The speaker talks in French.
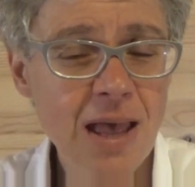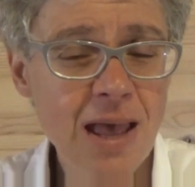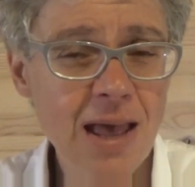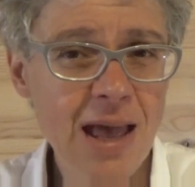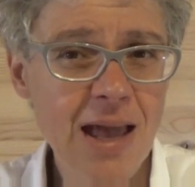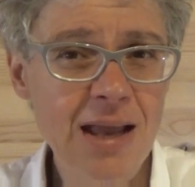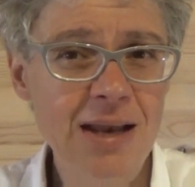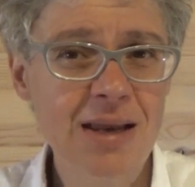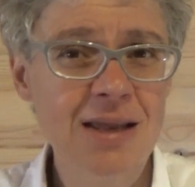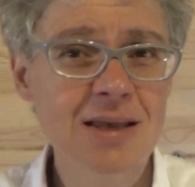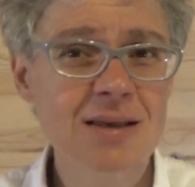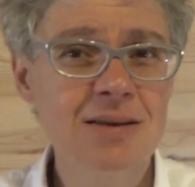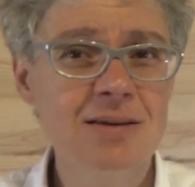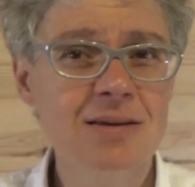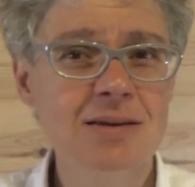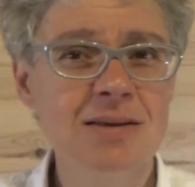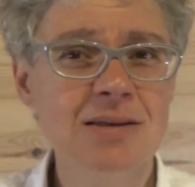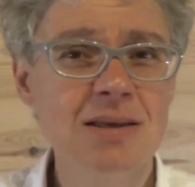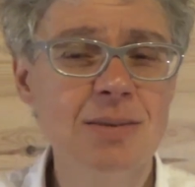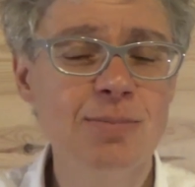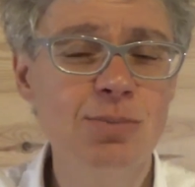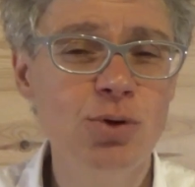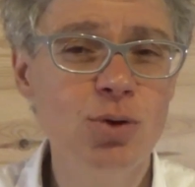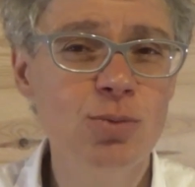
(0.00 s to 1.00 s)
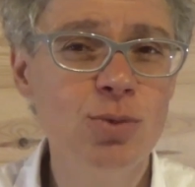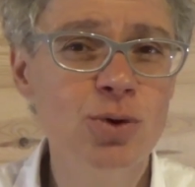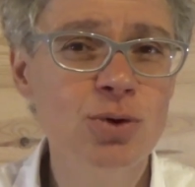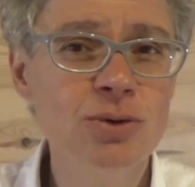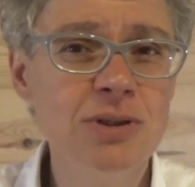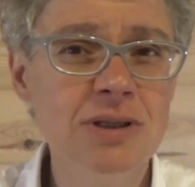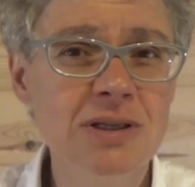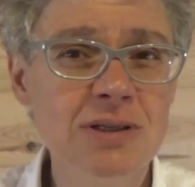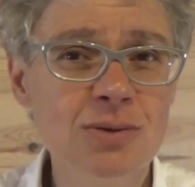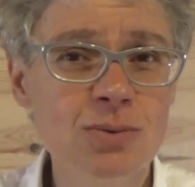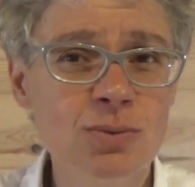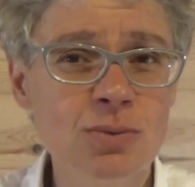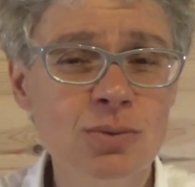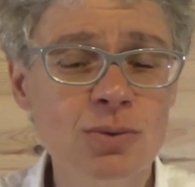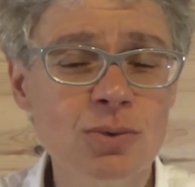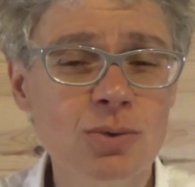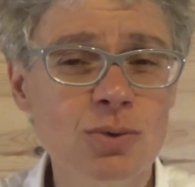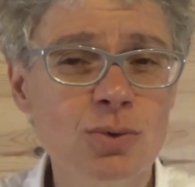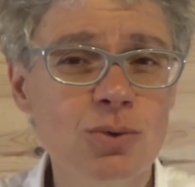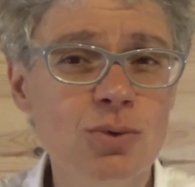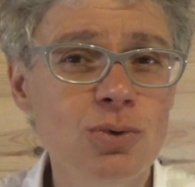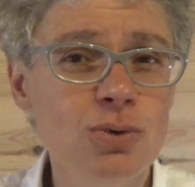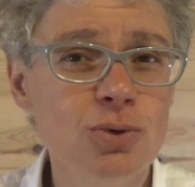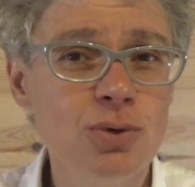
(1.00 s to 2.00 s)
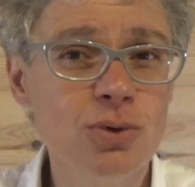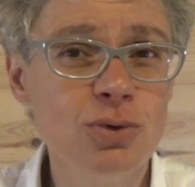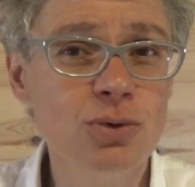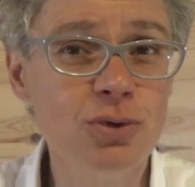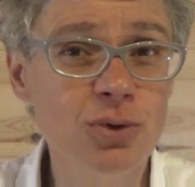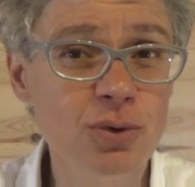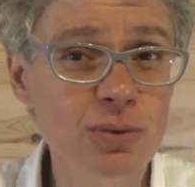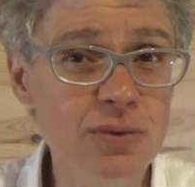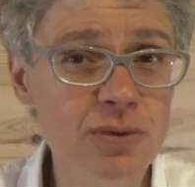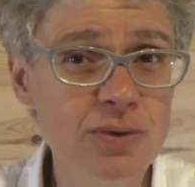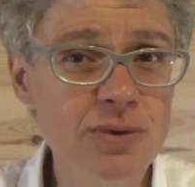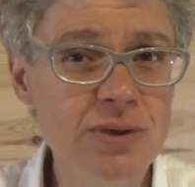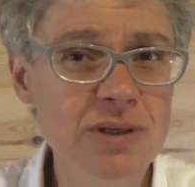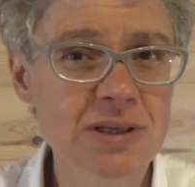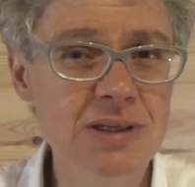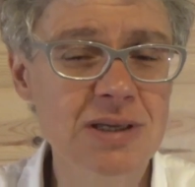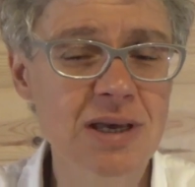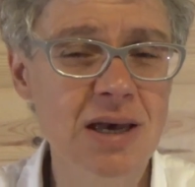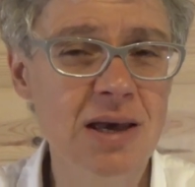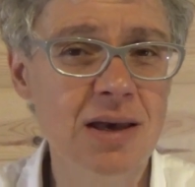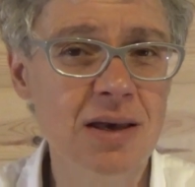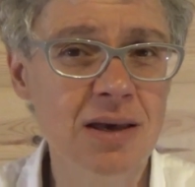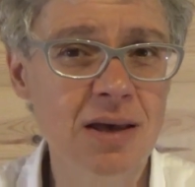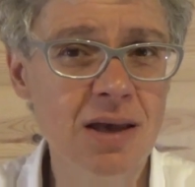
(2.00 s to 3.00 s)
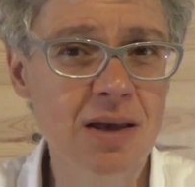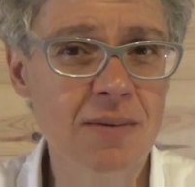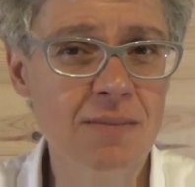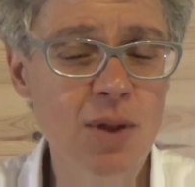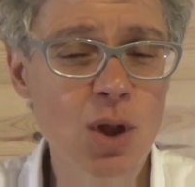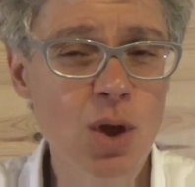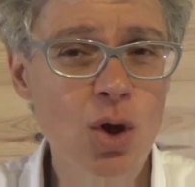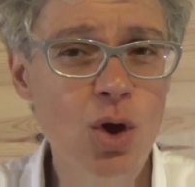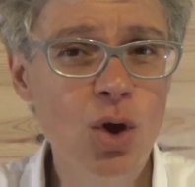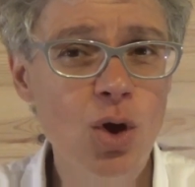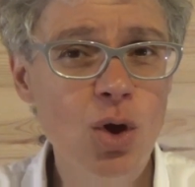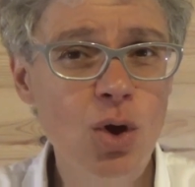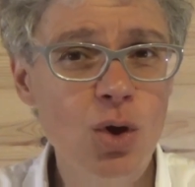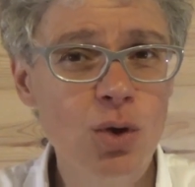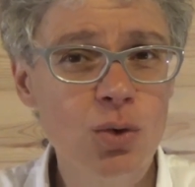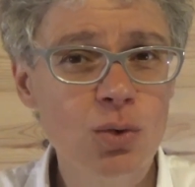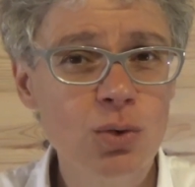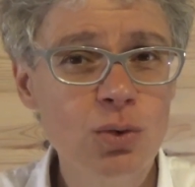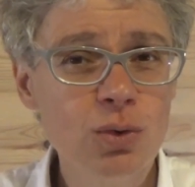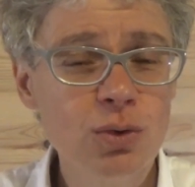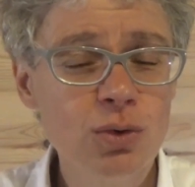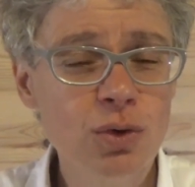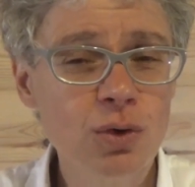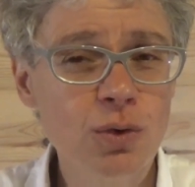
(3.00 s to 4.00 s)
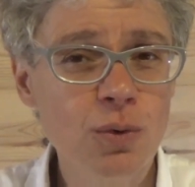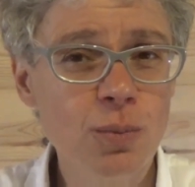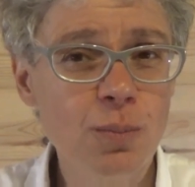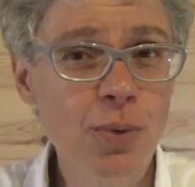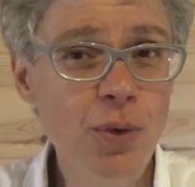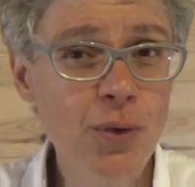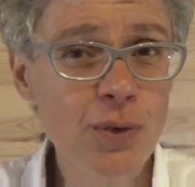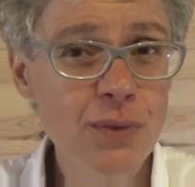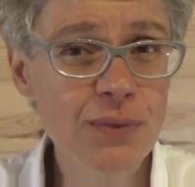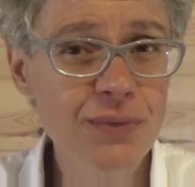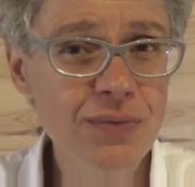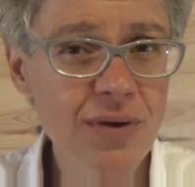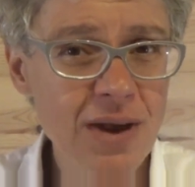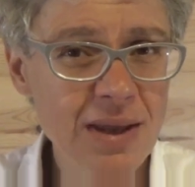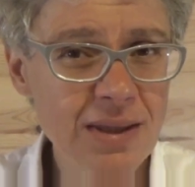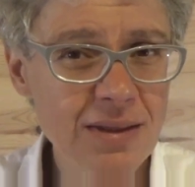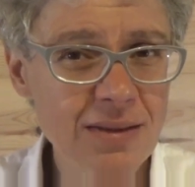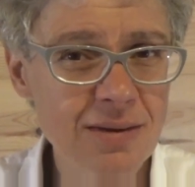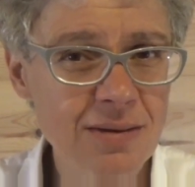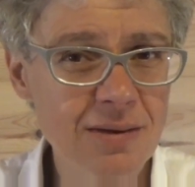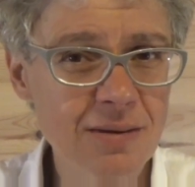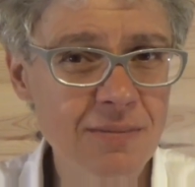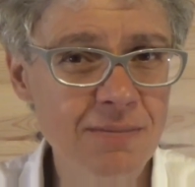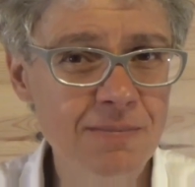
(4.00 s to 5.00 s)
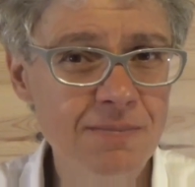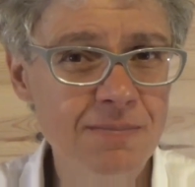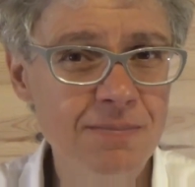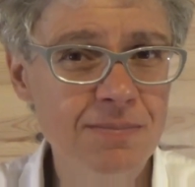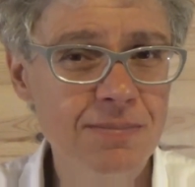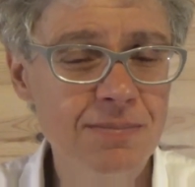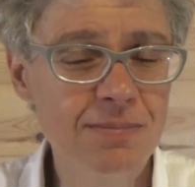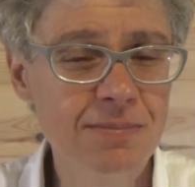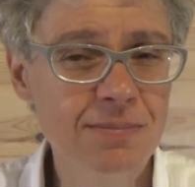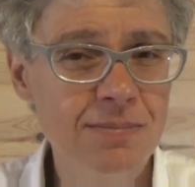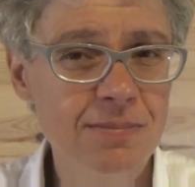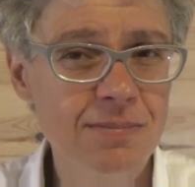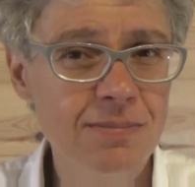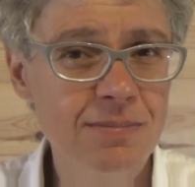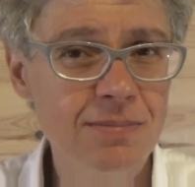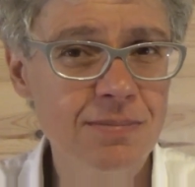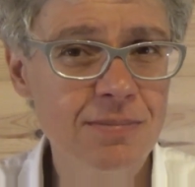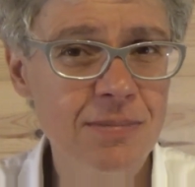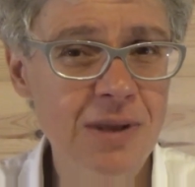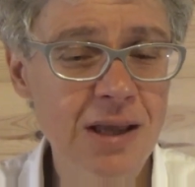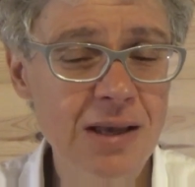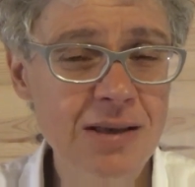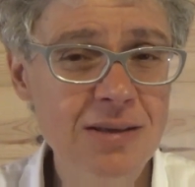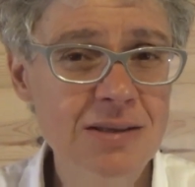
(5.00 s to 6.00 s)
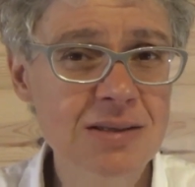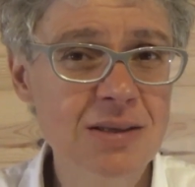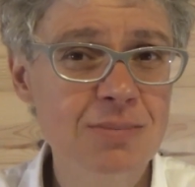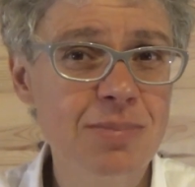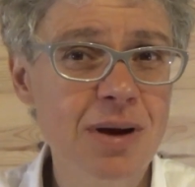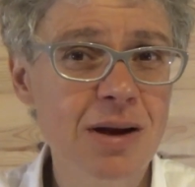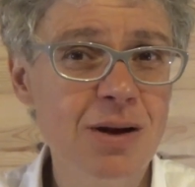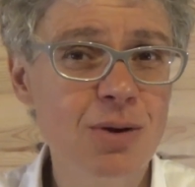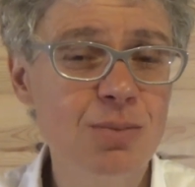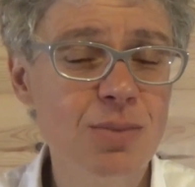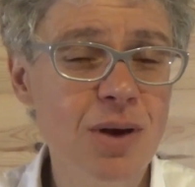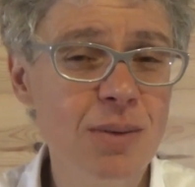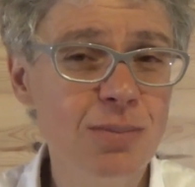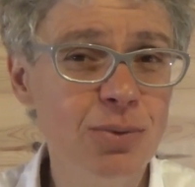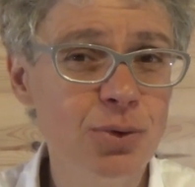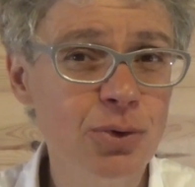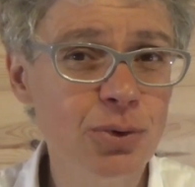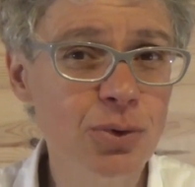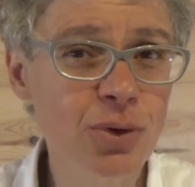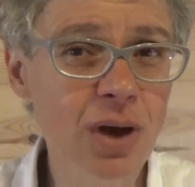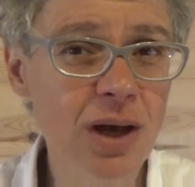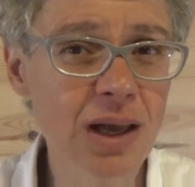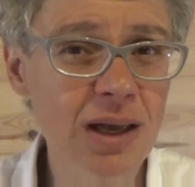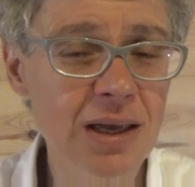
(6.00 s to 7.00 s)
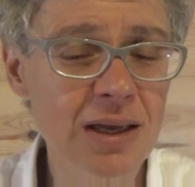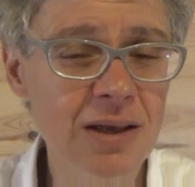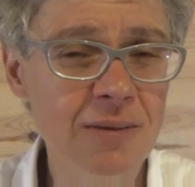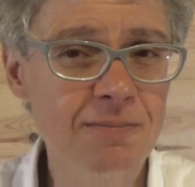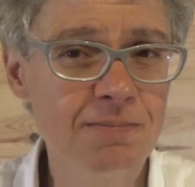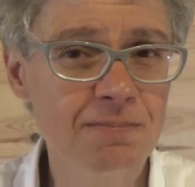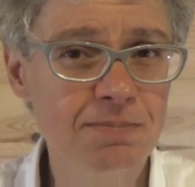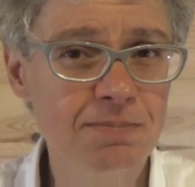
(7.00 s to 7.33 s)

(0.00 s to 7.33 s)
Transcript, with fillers: Elle est simplement, disons, une devancière, une prophète. Hein, ce n'est pas le même degré.